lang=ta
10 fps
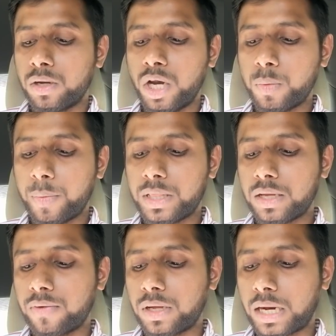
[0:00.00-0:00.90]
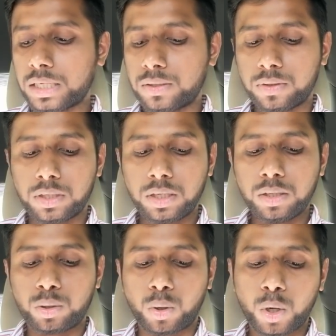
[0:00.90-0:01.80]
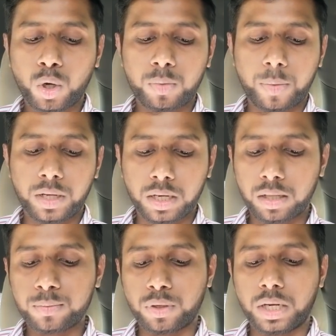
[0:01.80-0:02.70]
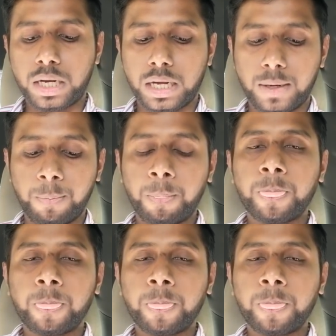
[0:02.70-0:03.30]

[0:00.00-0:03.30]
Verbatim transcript: இன்னமும் இந்த அரெஸ்ட் வந்துட்டு தொடரும் அப்படிங்கிறதையும் சொல்லியிருக்காங்க